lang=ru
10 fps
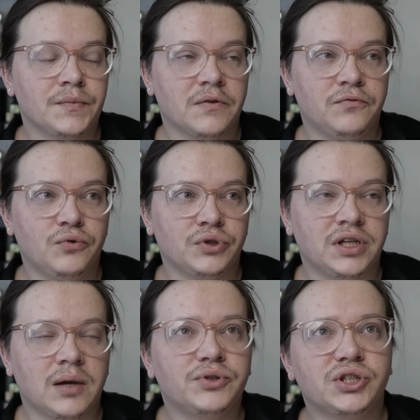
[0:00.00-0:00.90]

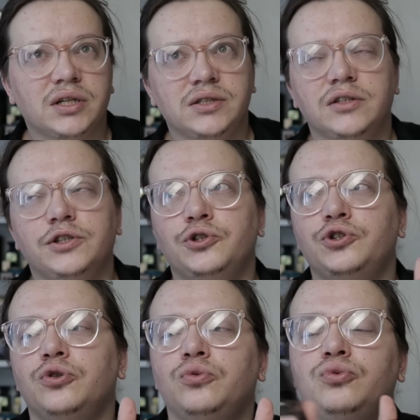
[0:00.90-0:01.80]
Вот, я бы сказал еще,
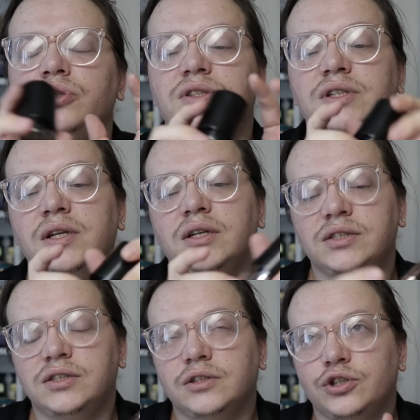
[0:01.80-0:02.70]
что тут
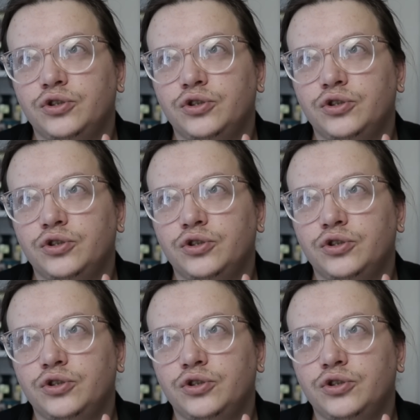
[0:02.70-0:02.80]
интересно,